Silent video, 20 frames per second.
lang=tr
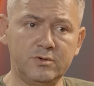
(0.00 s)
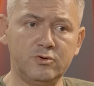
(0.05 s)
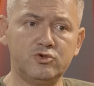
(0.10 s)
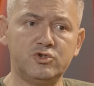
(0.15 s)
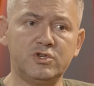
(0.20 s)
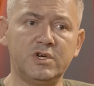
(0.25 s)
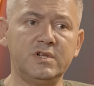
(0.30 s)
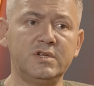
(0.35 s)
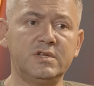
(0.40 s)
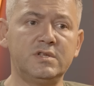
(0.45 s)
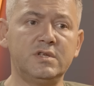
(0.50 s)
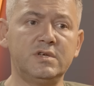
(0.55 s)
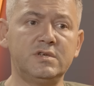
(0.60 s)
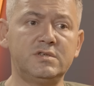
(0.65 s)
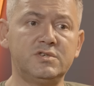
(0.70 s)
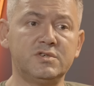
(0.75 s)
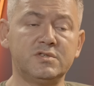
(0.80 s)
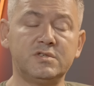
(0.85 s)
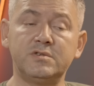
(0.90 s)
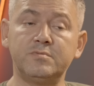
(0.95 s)
özellikle
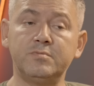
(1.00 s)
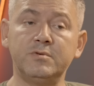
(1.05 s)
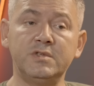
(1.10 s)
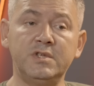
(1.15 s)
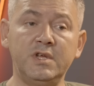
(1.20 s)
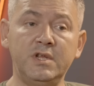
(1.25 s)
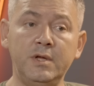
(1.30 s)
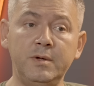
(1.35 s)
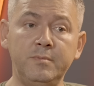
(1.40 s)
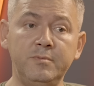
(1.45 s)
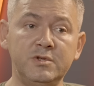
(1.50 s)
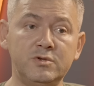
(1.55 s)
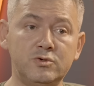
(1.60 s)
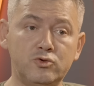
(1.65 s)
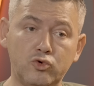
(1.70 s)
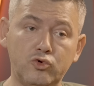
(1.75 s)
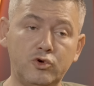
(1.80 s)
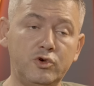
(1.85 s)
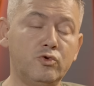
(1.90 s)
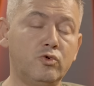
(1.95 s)
çatışma deneyimin
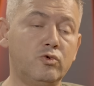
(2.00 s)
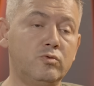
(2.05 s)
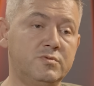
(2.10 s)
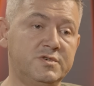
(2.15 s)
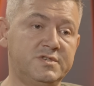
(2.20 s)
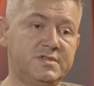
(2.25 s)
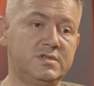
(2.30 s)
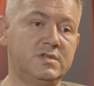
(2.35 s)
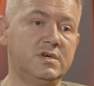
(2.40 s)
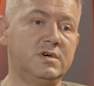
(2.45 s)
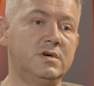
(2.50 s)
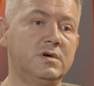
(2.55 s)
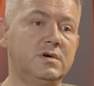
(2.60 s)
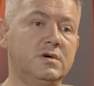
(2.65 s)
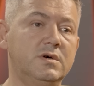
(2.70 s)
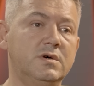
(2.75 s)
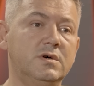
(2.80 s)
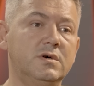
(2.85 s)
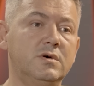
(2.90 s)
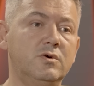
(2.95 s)
çok iyi olması da
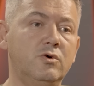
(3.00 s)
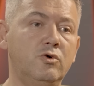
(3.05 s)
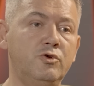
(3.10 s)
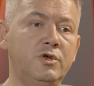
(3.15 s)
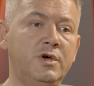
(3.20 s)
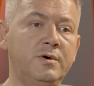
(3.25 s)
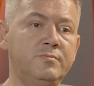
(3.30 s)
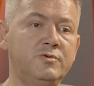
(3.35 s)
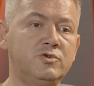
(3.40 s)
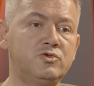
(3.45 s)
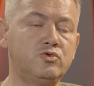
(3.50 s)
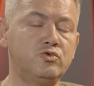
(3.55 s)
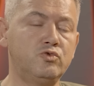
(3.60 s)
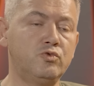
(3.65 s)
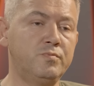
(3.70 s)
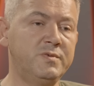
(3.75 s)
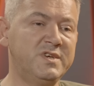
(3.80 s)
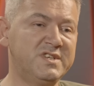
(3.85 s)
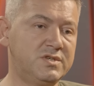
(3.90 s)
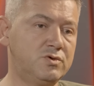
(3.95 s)
e, önemli. Çünkü
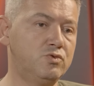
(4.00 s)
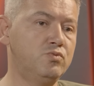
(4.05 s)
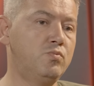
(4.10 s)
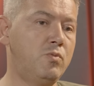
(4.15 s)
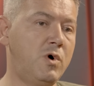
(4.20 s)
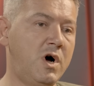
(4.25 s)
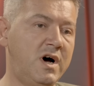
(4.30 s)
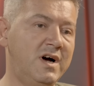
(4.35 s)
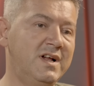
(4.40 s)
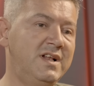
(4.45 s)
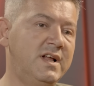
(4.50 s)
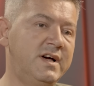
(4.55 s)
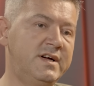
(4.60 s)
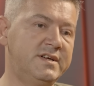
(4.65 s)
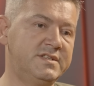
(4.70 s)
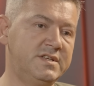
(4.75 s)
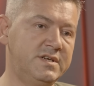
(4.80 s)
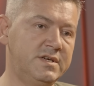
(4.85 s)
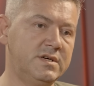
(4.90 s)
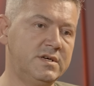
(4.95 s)
meskun mahallelerde